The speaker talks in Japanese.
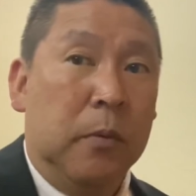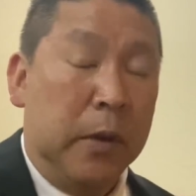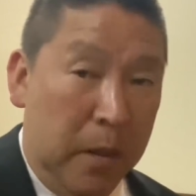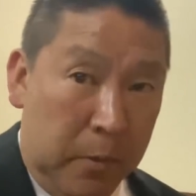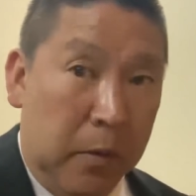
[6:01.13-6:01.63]
こ
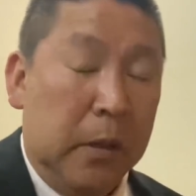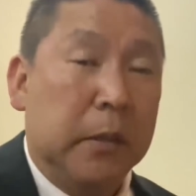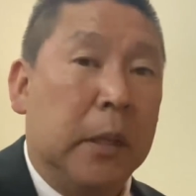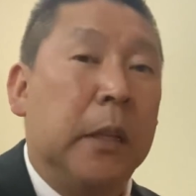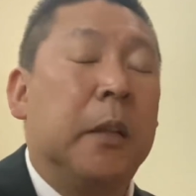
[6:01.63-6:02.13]
れはもう
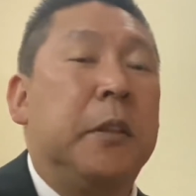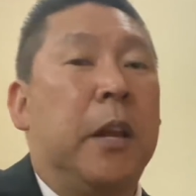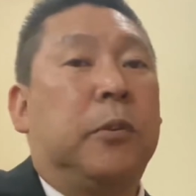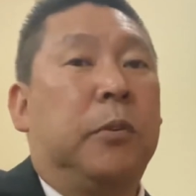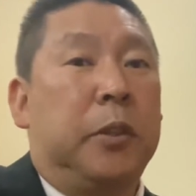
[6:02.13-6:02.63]
必ず
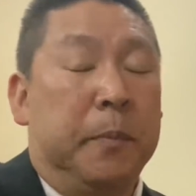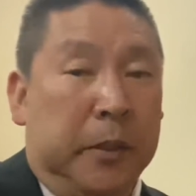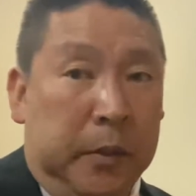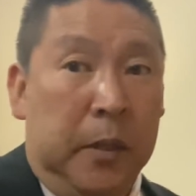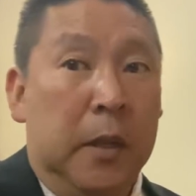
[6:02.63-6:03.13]
約束しま
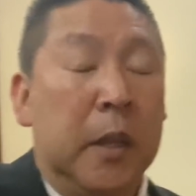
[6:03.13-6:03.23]
す。